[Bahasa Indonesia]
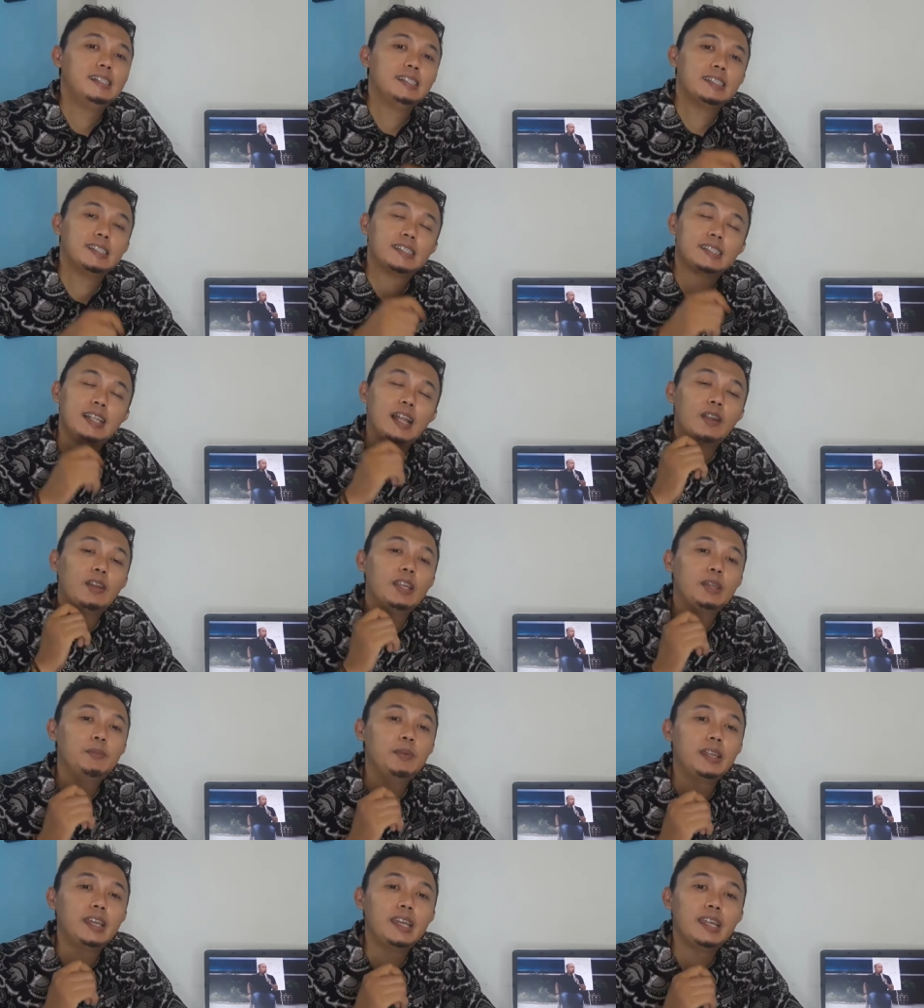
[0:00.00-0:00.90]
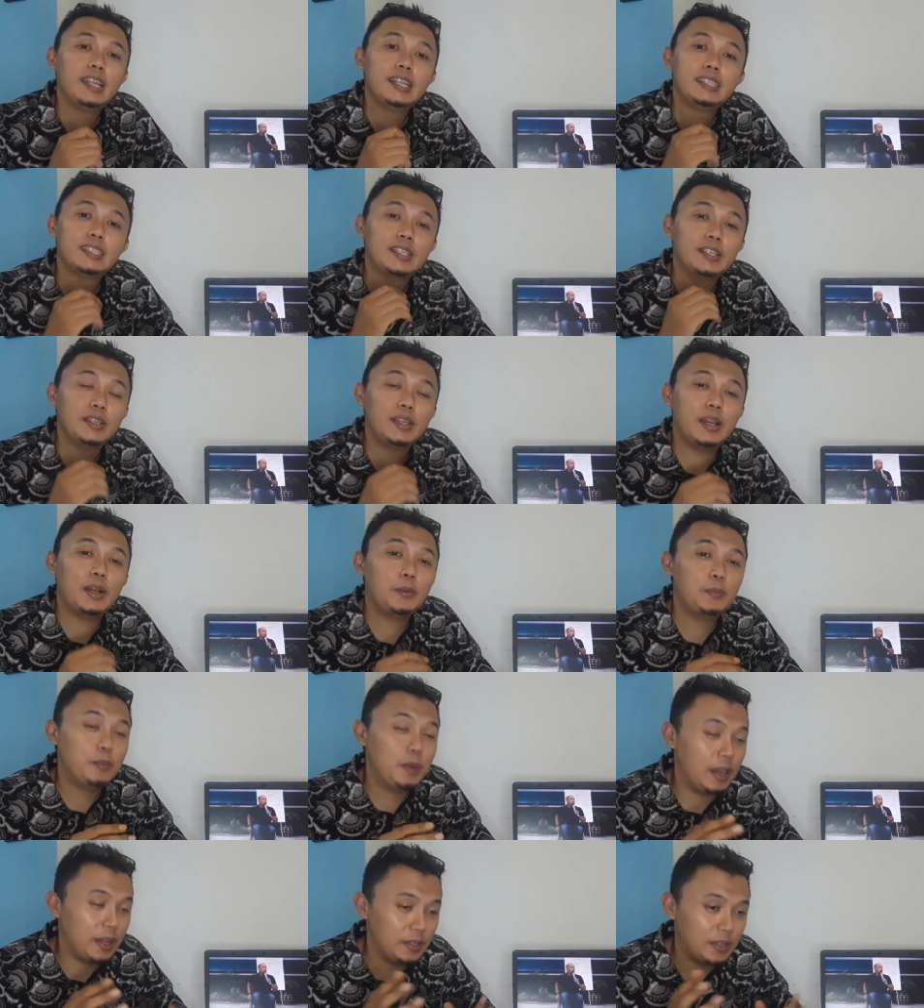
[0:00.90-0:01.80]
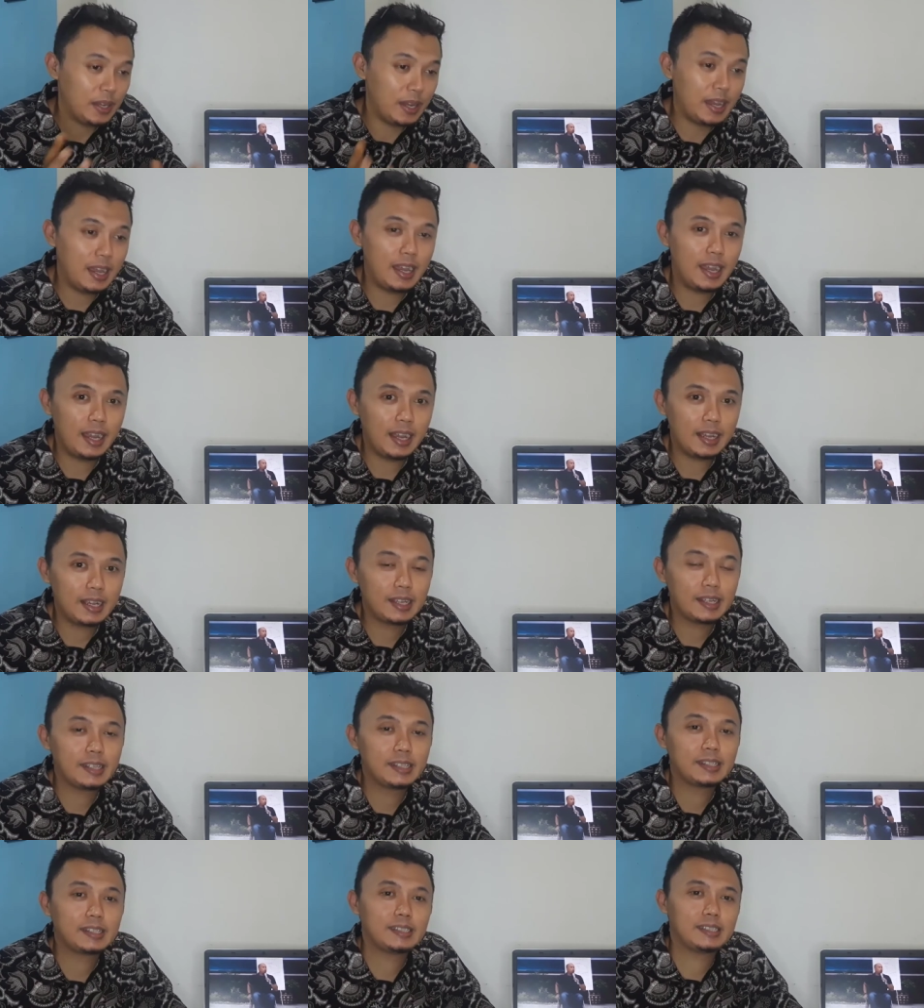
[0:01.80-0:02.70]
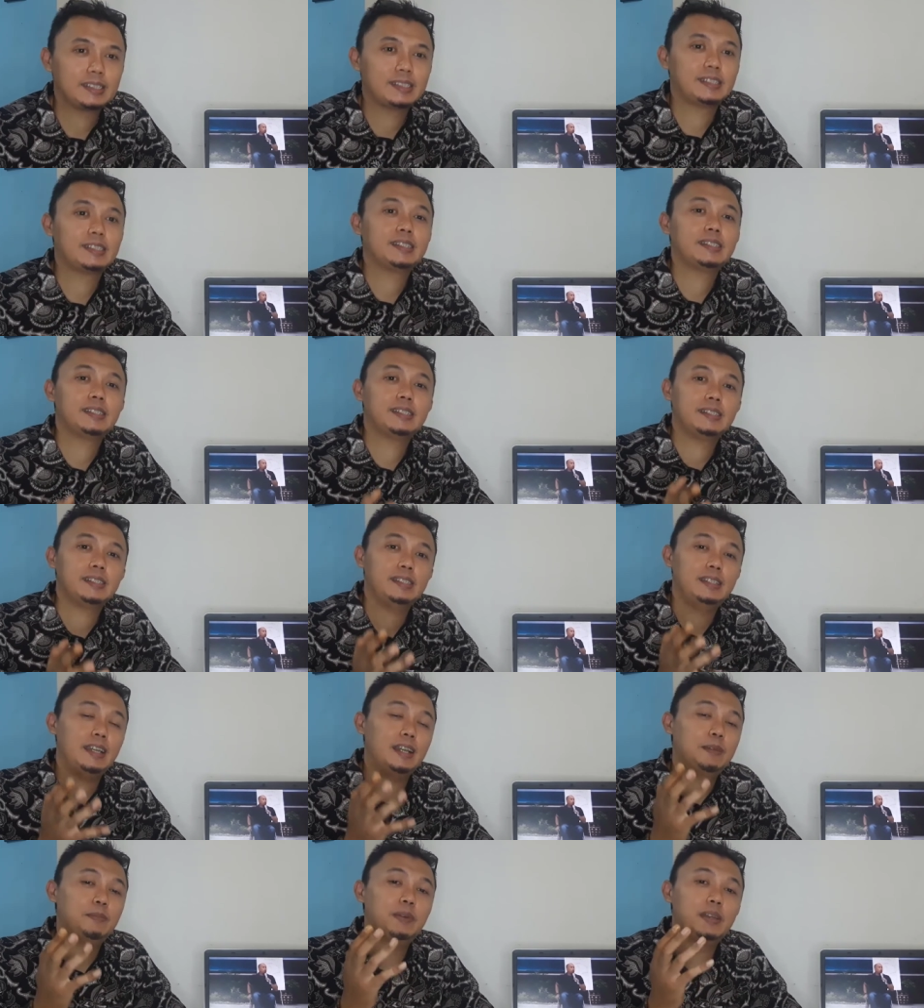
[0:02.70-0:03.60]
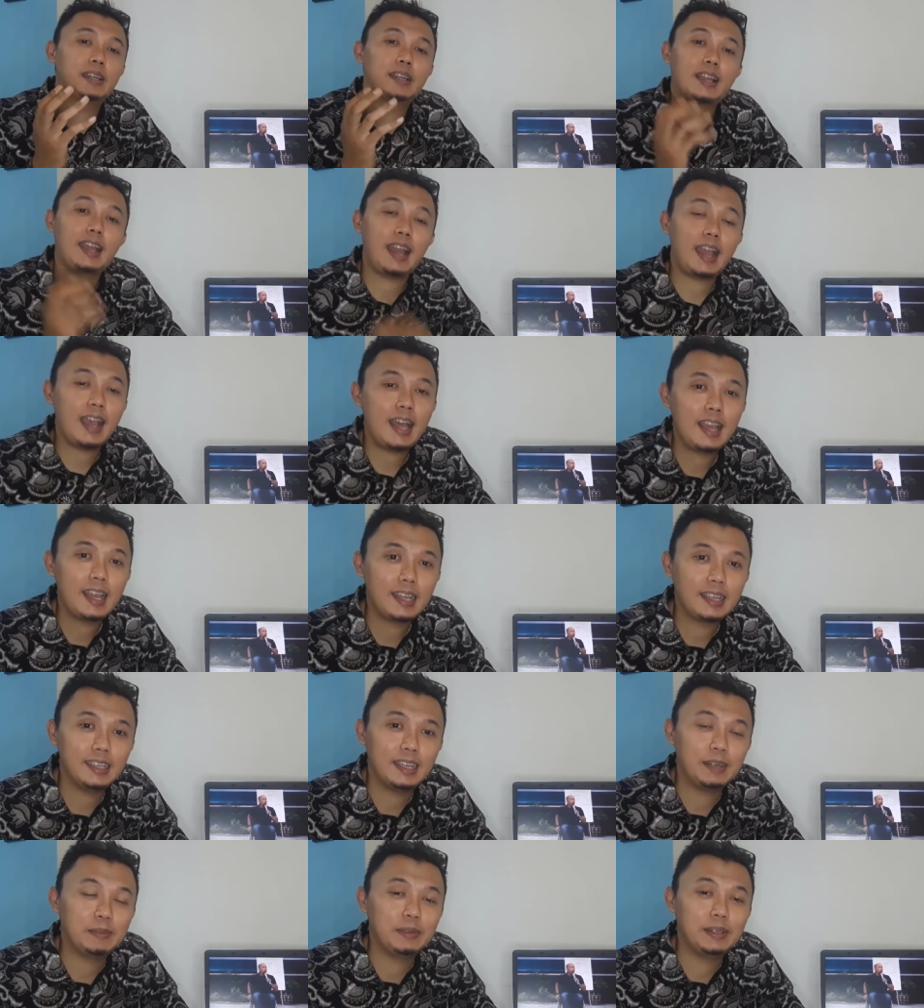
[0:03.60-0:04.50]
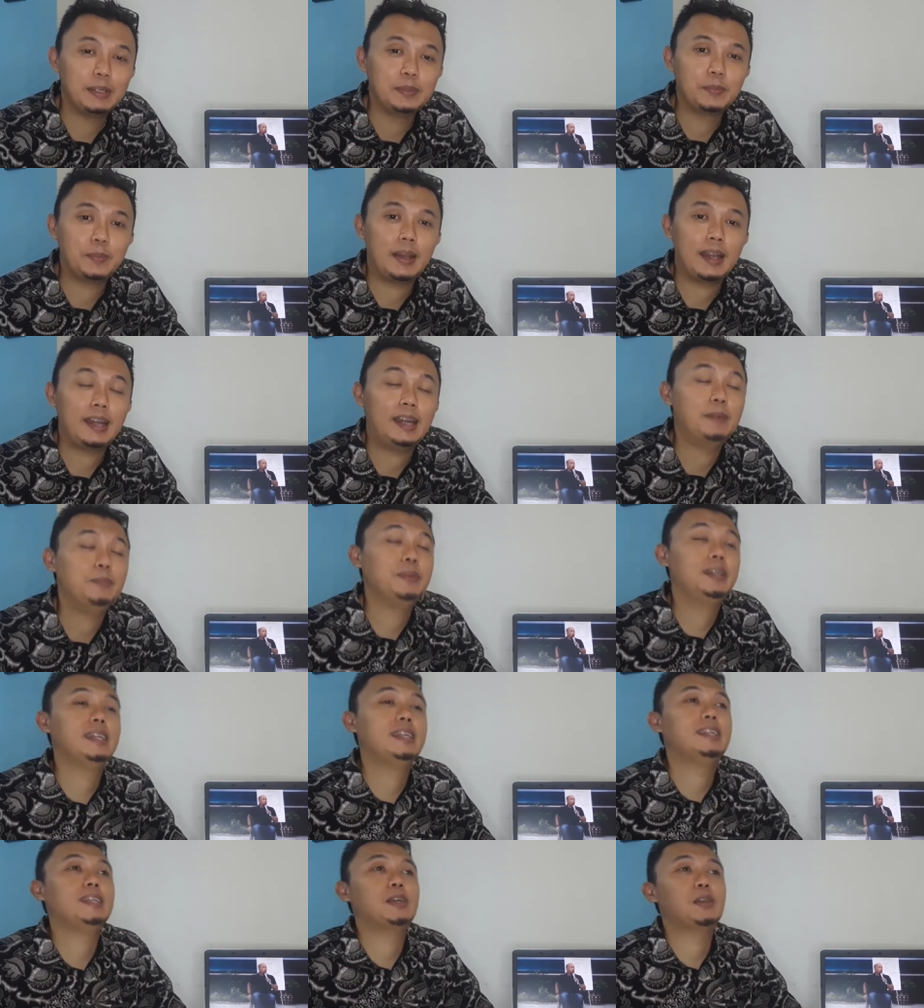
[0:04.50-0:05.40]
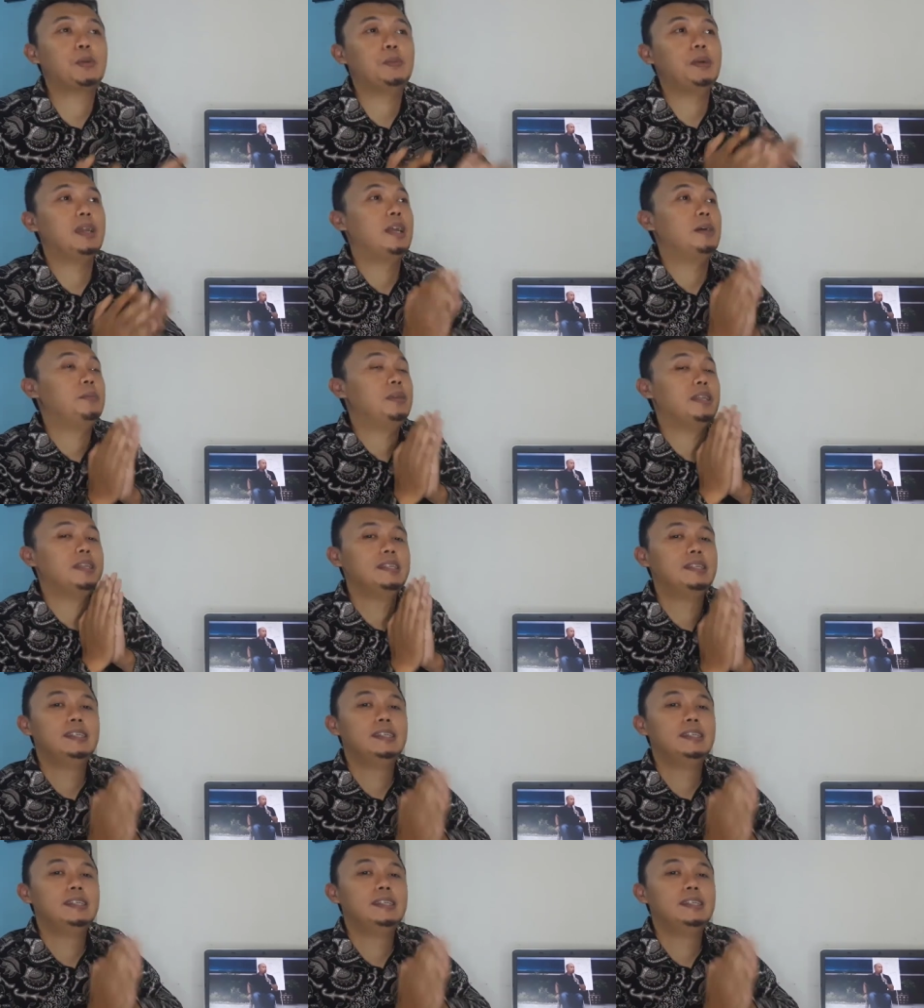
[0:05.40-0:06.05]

selalu diberi rezeki yang banyak, yang berkah, yang melimpah. Amin ya rabbal alamin.